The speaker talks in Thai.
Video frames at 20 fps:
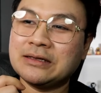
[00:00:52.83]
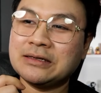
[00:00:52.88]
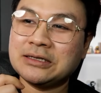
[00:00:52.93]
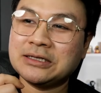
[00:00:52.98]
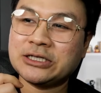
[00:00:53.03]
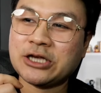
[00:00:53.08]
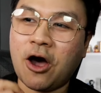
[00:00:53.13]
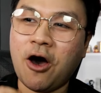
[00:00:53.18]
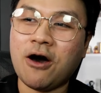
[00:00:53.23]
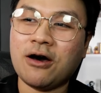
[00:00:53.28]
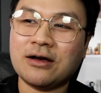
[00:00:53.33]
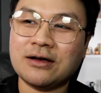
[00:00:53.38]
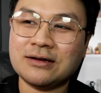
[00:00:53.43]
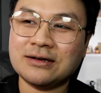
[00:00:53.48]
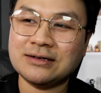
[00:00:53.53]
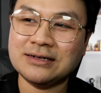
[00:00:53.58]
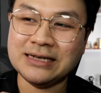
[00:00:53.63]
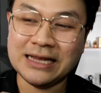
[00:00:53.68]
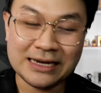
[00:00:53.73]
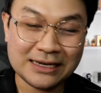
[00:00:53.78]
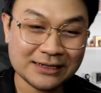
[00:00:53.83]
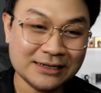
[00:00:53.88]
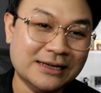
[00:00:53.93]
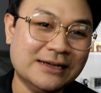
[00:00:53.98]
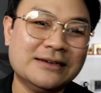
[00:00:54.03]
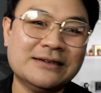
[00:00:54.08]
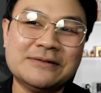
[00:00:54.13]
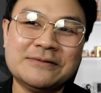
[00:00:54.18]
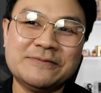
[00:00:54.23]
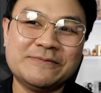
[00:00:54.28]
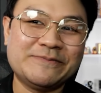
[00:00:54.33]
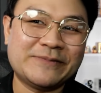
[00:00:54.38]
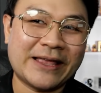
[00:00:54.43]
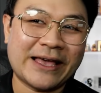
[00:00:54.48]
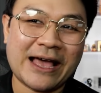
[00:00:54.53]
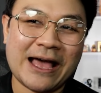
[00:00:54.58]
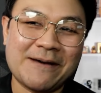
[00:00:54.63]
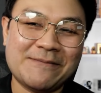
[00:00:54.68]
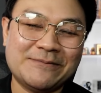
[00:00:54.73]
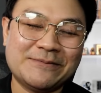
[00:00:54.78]
ช็อกนิดนึง
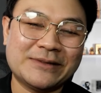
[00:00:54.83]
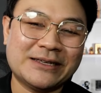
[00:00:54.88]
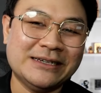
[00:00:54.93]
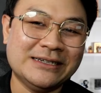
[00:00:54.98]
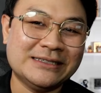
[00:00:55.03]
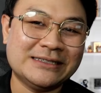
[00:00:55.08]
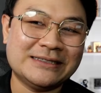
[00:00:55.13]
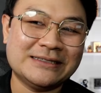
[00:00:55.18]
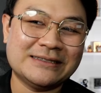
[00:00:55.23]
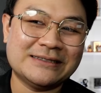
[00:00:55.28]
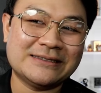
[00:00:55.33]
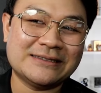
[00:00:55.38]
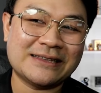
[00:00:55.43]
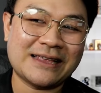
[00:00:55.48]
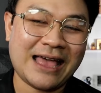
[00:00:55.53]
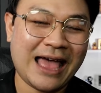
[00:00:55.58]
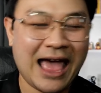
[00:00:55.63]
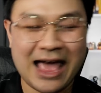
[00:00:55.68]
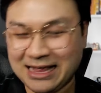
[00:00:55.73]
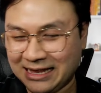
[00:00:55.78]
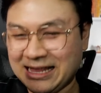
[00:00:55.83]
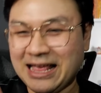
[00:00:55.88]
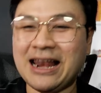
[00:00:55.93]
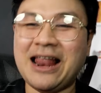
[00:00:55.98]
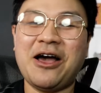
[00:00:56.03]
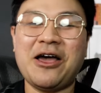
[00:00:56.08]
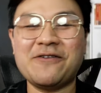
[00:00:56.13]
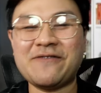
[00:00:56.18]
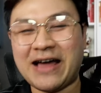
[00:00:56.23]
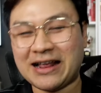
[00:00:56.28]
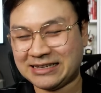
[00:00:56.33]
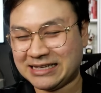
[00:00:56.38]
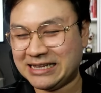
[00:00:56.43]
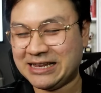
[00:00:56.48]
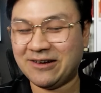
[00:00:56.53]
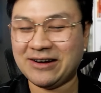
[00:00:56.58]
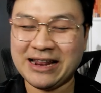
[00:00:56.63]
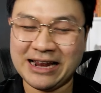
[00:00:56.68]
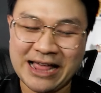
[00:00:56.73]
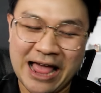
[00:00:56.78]
นะครับคืออ่ะเดี๋ยวเล่าให้ฟังที
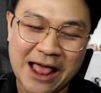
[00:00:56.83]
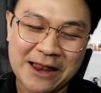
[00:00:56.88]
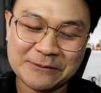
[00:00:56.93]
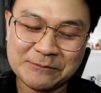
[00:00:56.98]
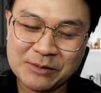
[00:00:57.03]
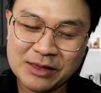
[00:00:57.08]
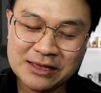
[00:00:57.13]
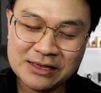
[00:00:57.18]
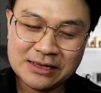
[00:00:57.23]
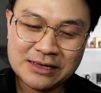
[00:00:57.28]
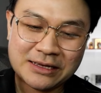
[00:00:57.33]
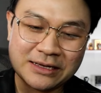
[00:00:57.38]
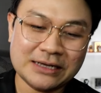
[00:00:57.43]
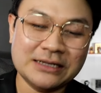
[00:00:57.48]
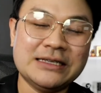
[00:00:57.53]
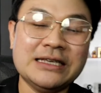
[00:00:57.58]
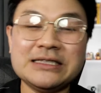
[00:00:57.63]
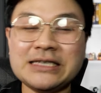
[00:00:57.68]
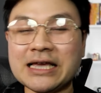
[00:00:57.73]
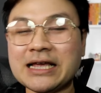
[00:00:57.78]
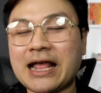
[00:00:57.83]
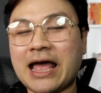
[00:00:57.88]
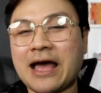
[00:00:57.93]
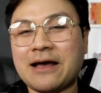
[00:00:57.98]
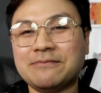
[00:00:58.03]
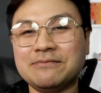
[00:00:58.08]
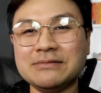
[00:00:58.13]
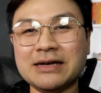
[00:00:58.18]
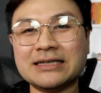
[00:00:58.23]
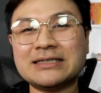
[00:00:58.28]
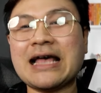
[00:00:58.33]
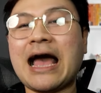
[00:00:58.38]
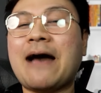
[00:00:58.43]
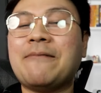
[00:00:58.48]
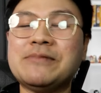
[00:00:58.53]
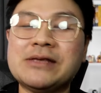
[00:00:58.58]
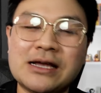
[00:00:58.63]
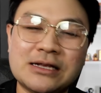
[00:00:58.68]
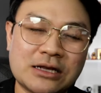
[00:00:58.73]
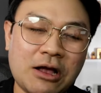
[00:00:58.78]
เดียวเลยละกันคือจริงๆเนี่ยเมื่อสา
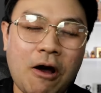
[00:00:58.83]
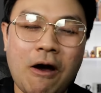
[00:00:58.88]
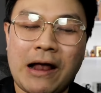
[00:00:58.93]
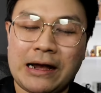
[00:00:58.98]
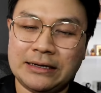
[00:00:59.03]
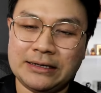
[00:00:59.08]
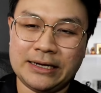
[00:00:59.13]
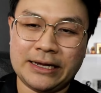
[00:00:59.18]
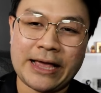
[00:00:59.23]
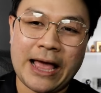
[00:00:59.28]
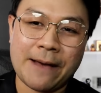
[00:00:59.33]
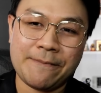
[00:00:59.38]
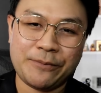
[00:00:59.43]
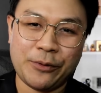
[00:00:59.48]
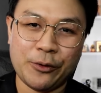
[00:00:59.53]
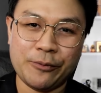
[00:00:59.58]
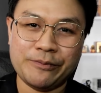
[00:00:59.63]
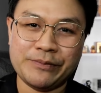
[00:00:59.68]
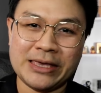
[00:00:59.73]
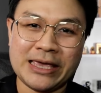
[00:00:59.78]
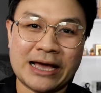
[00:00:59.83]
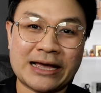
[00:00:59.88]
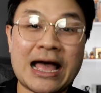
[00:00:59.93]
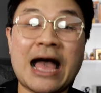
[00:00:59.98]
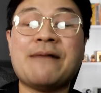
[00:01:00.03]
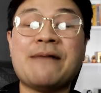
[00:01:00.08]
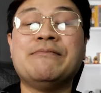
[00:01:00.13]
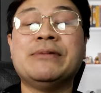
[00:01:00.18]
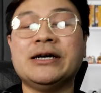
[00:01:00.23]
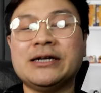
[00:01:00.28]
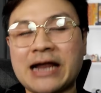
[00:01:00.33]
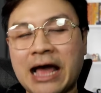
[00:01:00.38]
มเดือนก่อนนะครับผมมีอาการเบิร์นเอา